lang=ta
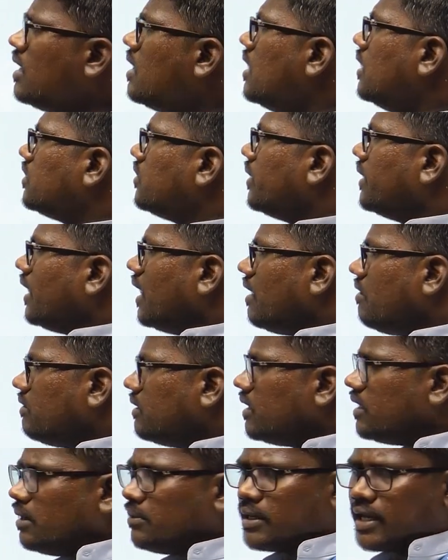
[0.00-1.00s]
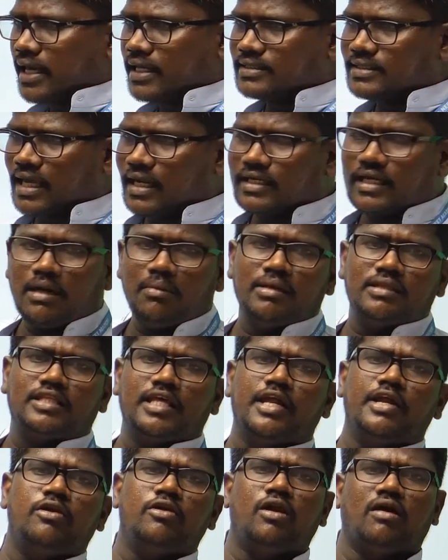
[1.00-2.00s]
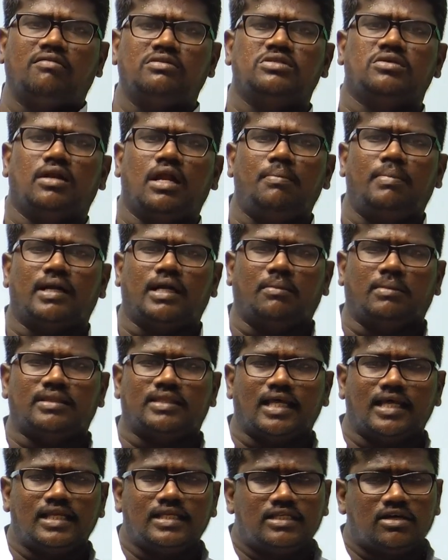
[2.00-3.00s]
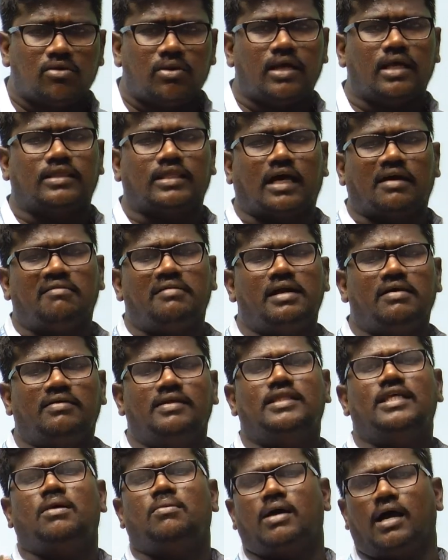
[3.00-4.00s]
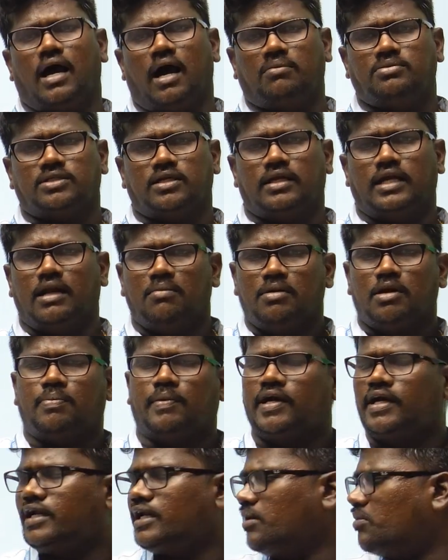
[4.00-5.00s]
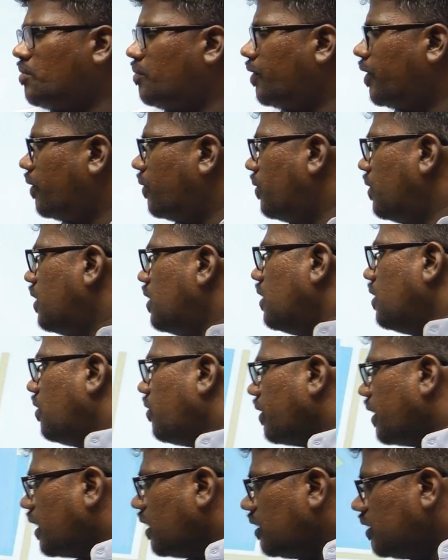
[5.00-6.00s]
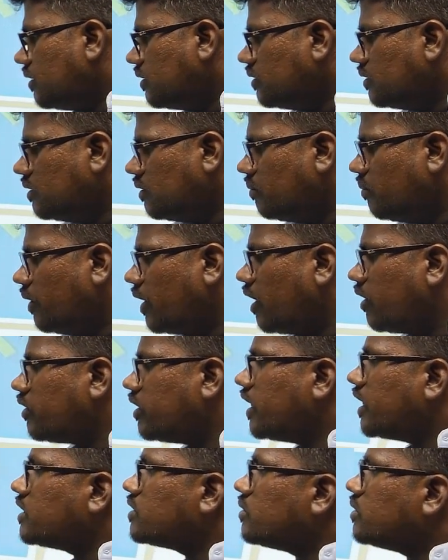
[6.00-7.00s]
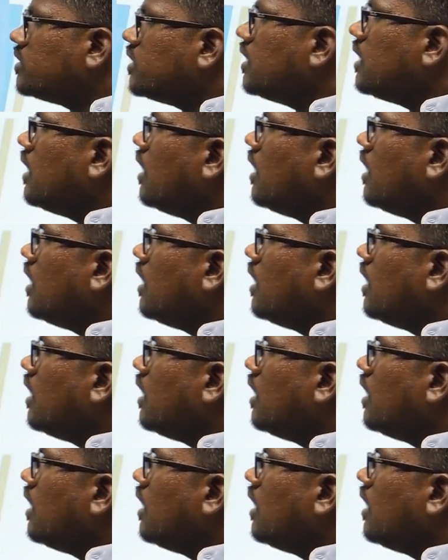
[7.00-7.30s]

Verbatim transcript: ஸோ இதெல்லாம் வந்து நமக்கு எக்ஸாக்டாக நமக்கு தெரியணும்னு அவசியம் இல்லை பட் நம்ம தெரிஞ்சக்கூடிய தகவலை வைத்து நம்ம ஆப்ஷனை ஹெல்மெட் பண்ணிட்டு நம்ம போயிடணும் ஓகேங்களா மொய்ங்க நெக்ஸ்ட் கொஸ்டின்